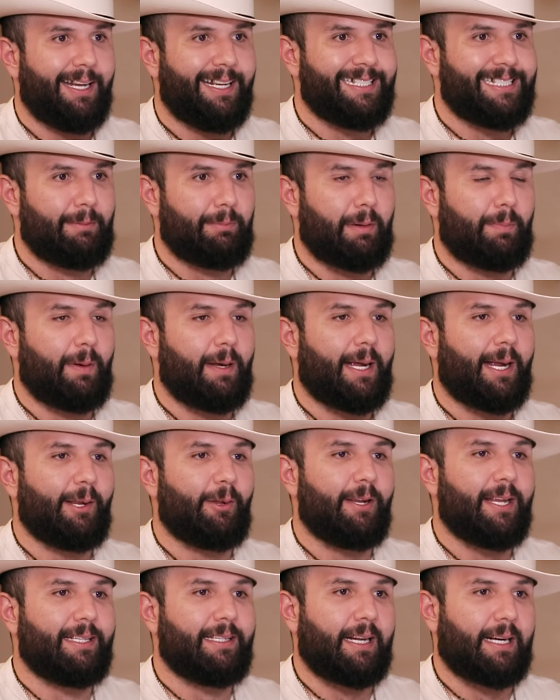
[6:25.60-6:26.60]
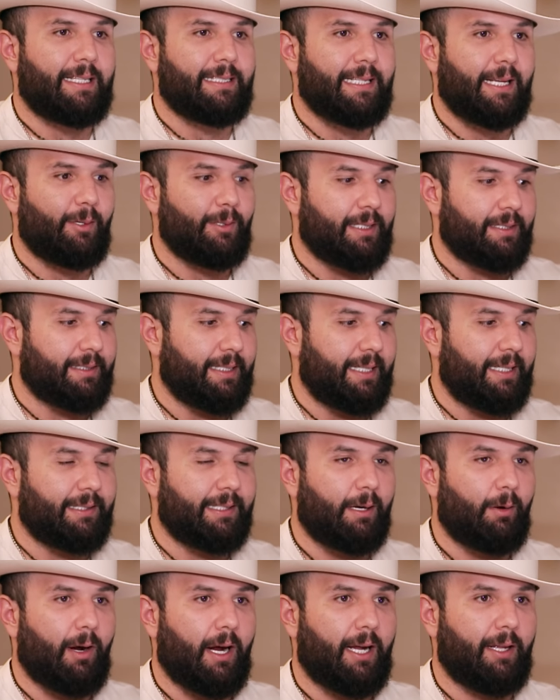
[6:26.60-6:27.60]
siempre pie de cañón y aterrizados a seguir
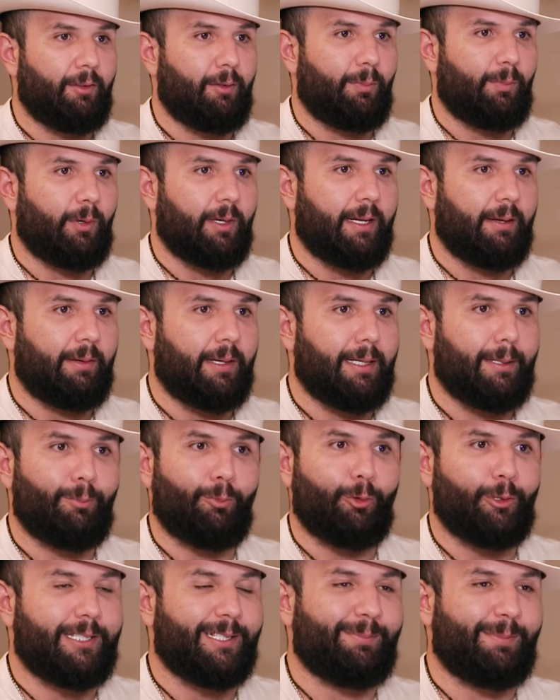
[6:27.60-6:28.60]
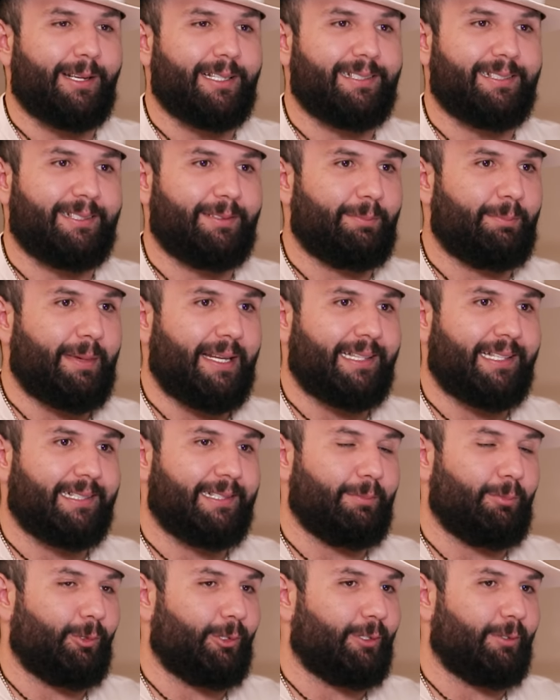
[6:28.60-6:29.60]
trabajando porque vienen muchas más metas
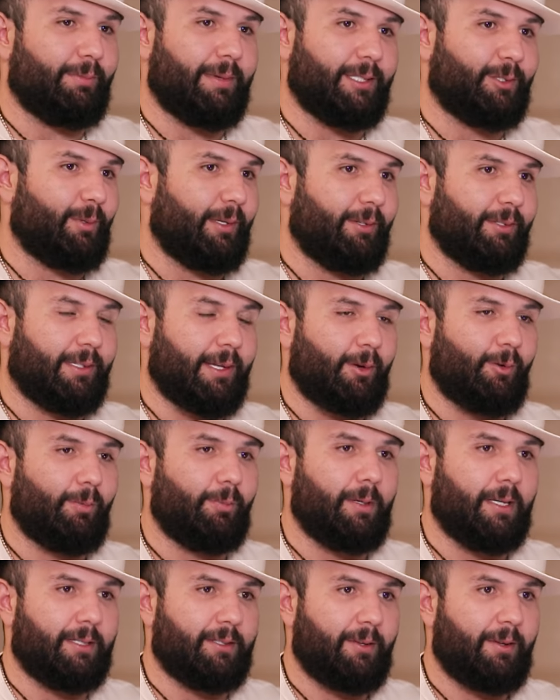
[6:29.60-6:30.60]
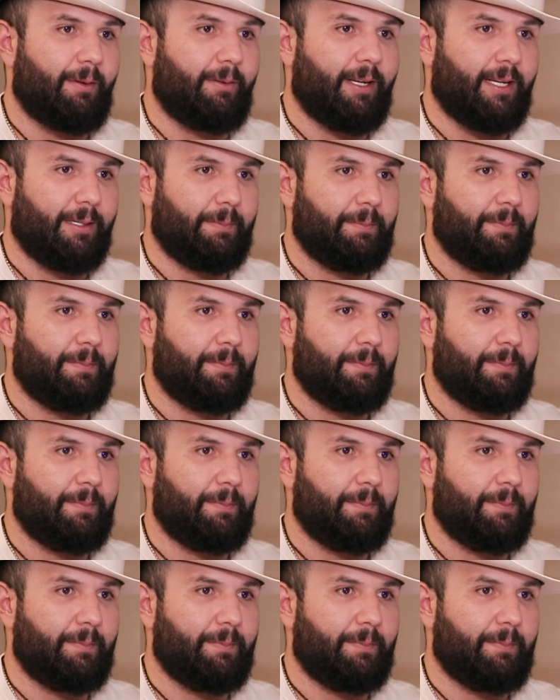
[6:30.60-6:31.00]
y muchos más sueños que cumplir todavía.